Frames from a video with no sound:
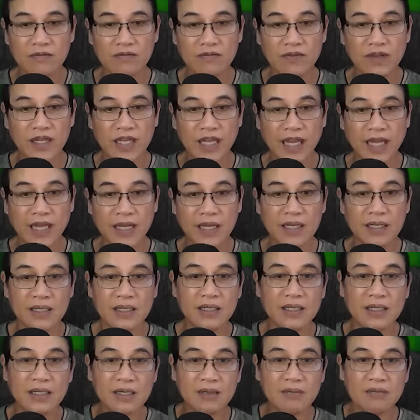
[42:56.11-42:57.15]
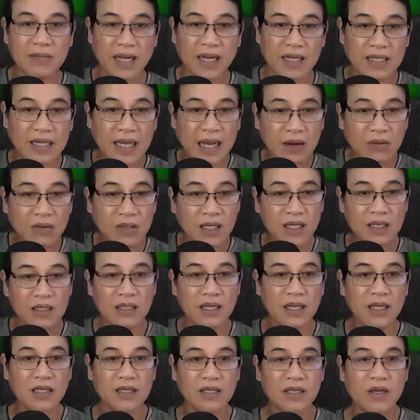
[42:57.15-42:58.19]
Vi An hướng mặt cao hơn,
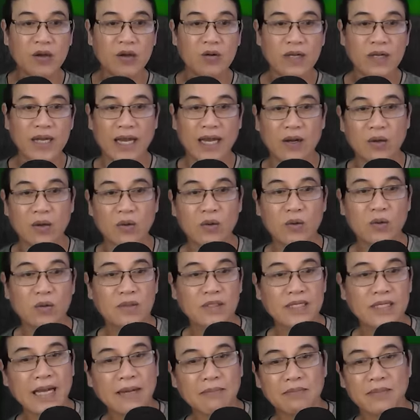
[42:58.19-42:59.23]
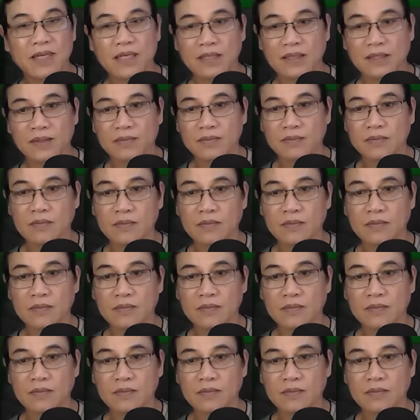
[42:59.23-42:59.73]
kiêu ngạo đáp lời.